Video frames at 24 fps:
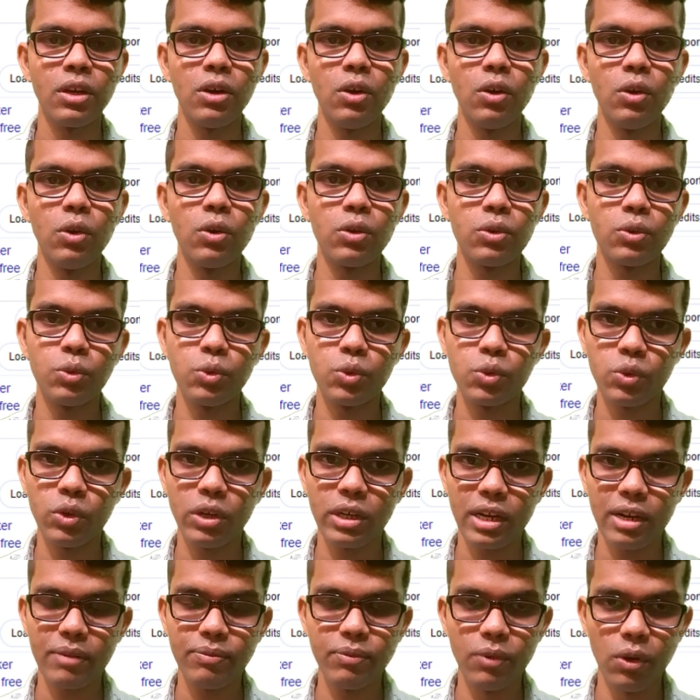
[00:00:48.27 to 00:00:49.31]
और उसको
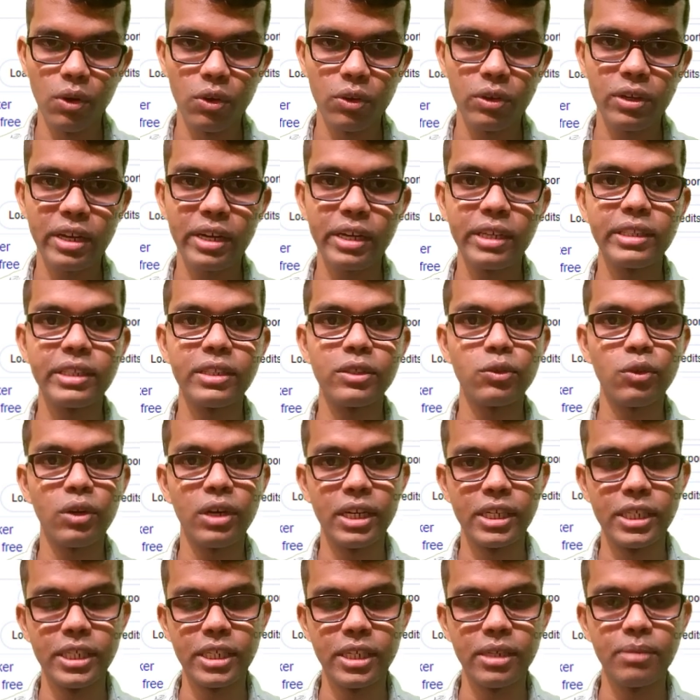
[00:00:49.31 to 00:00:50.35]
अगर आप फॉलो कर लेते हैं
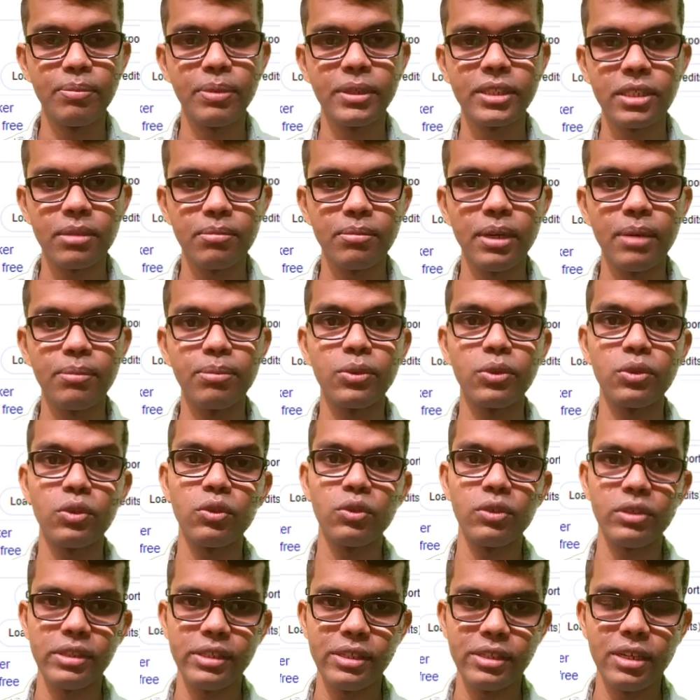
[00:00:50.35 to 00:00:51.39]
तो 100 परसेंट में आपको तो
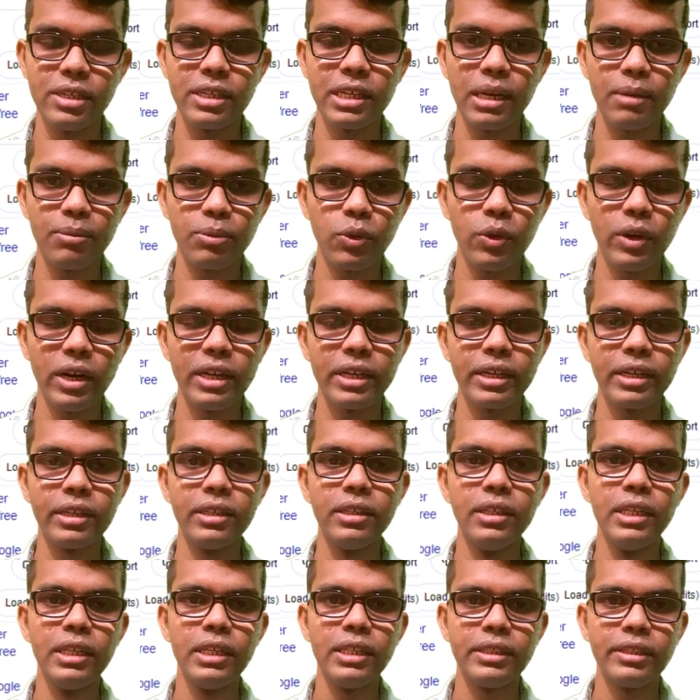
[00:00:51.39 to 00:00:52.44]
रिज़ल्ट आपको आएगा
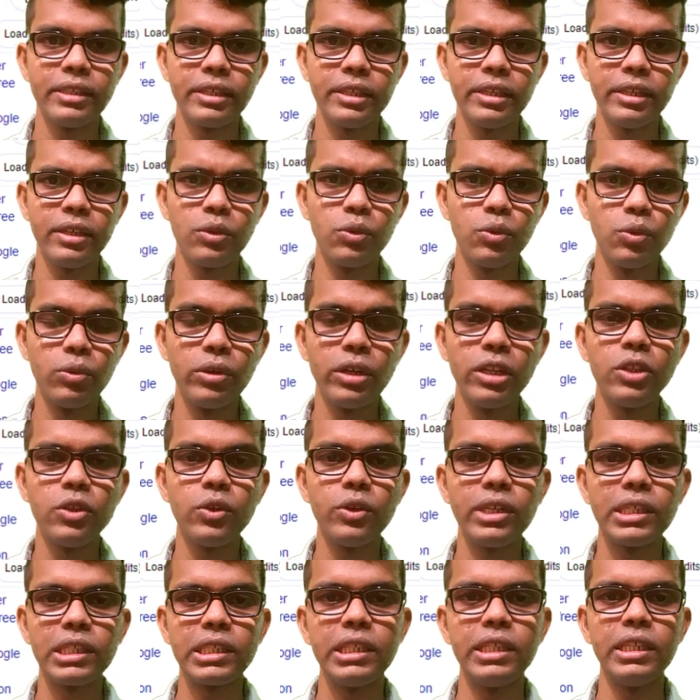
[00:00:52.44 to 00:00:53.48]
देखिए गूगल जो
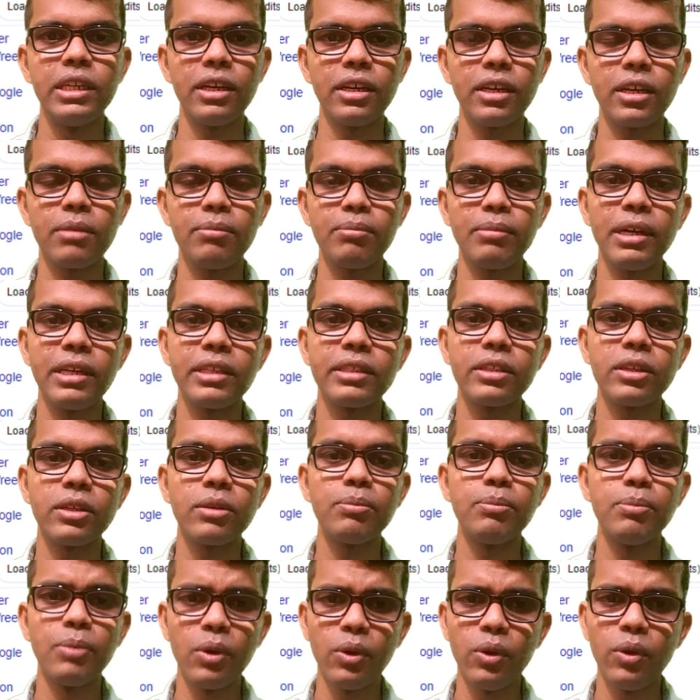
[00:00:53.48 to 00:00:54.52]
है कि अगर हम बात
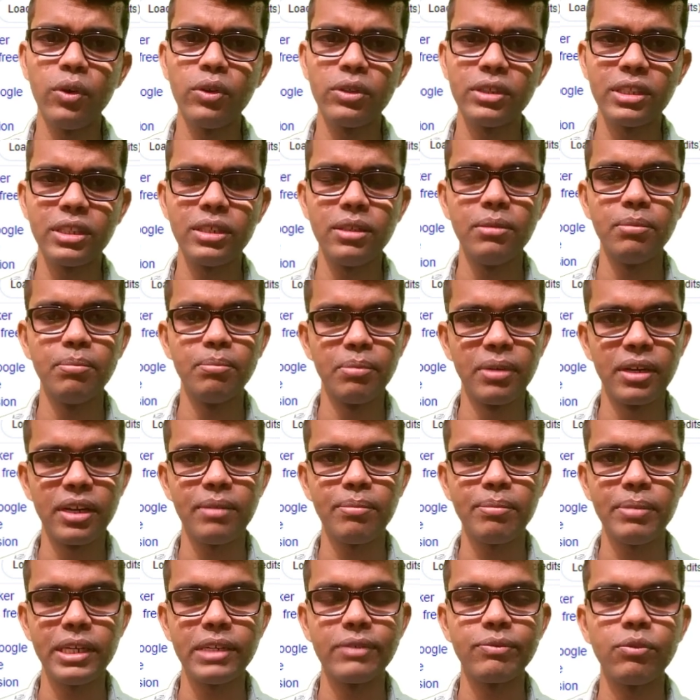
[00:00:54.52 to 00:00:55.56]
करें बहुत ही बड़ा
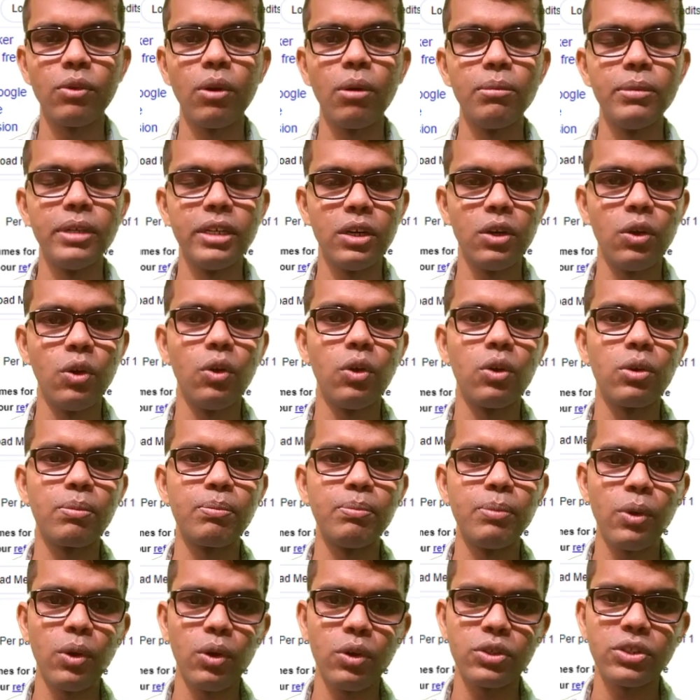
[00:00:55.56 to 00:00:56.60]
प्लेटफॉर्म है और
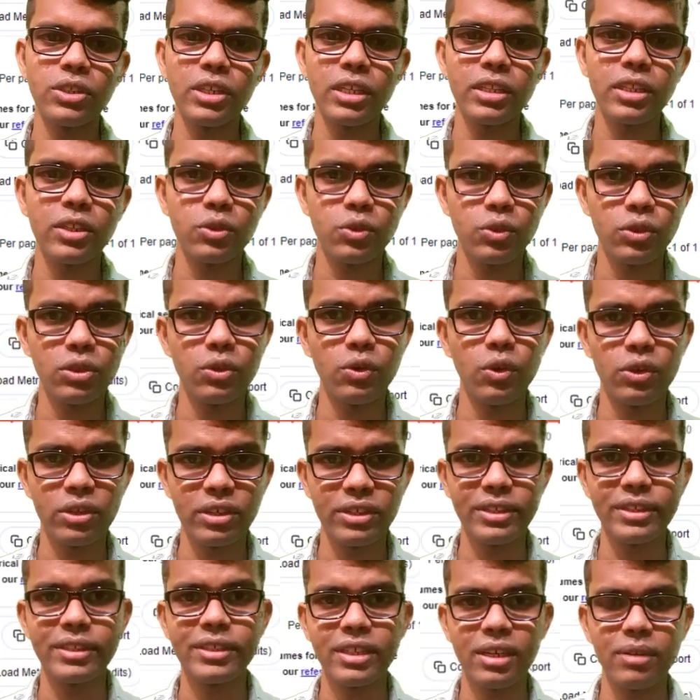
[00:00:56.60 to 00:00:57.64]
बहुत ज़्यादा जो है कि
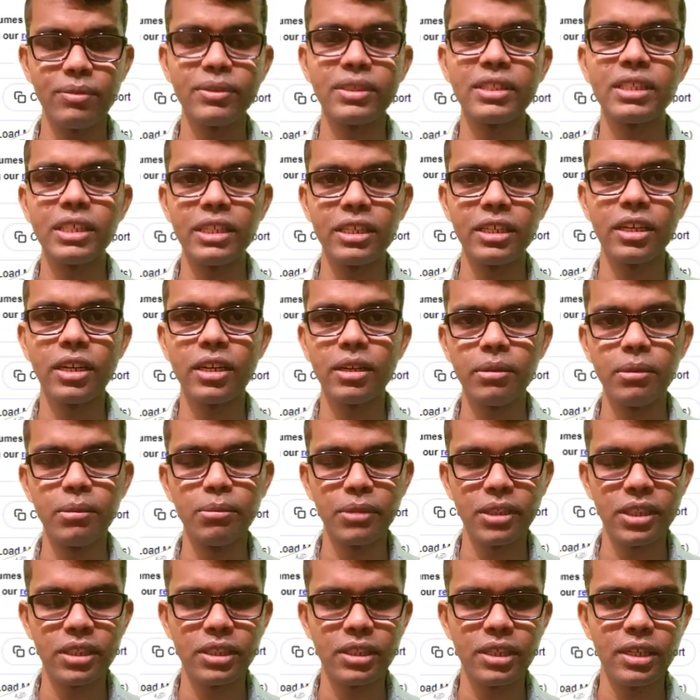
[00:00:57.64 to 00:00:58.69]
ऑर्गेनिक ट्रैफिक सेंड करने में
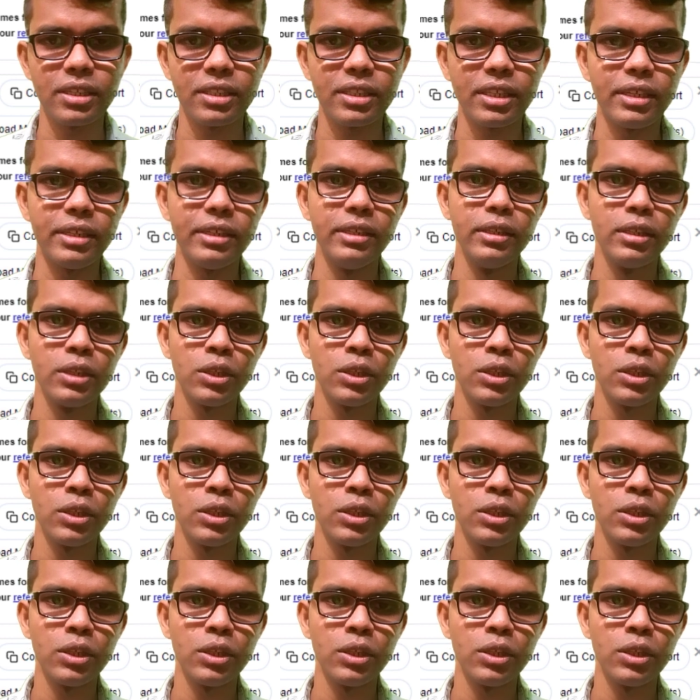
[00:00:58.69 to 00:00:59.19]
मदद करता है